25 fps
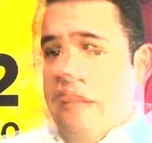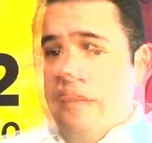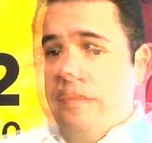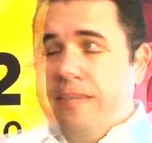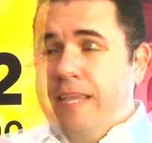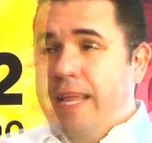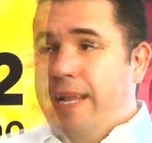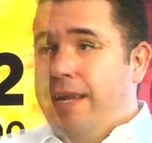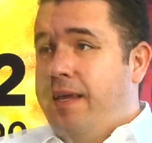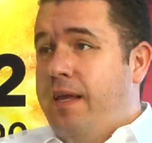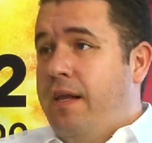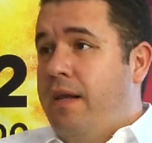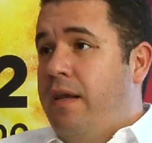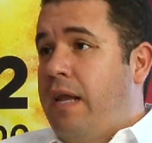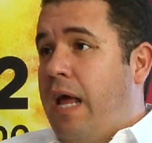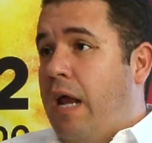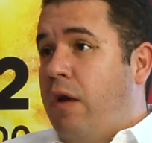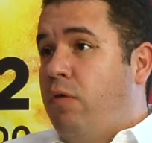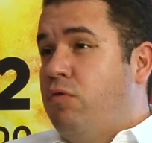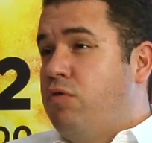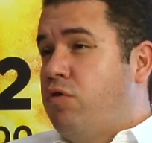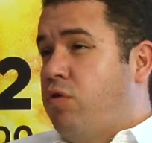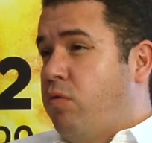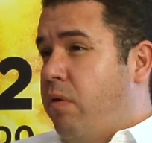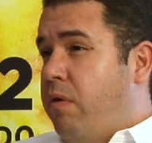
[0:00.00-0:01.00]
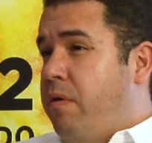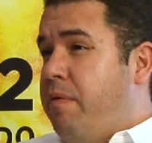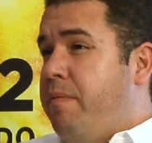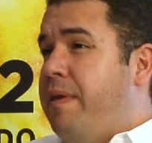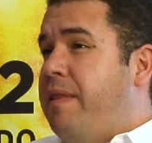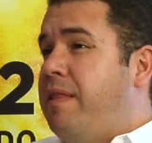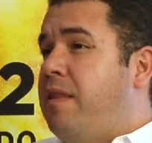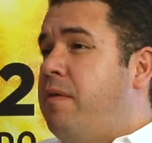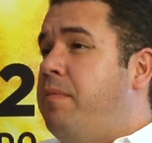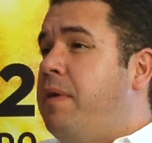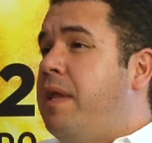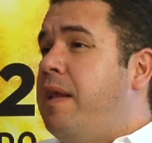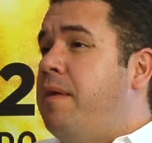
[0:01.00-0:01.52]
Eh, si alguien, algún
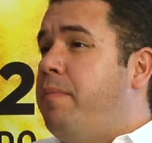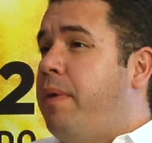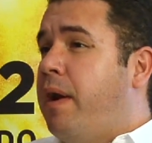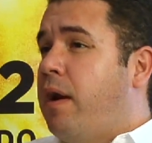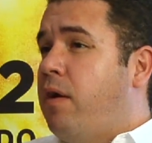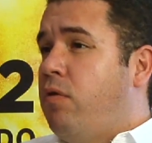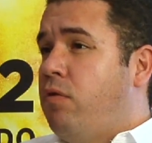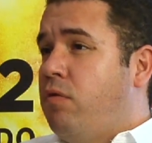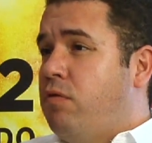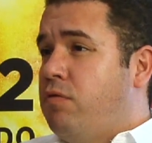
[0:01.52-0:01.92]
sobreviviente viene para con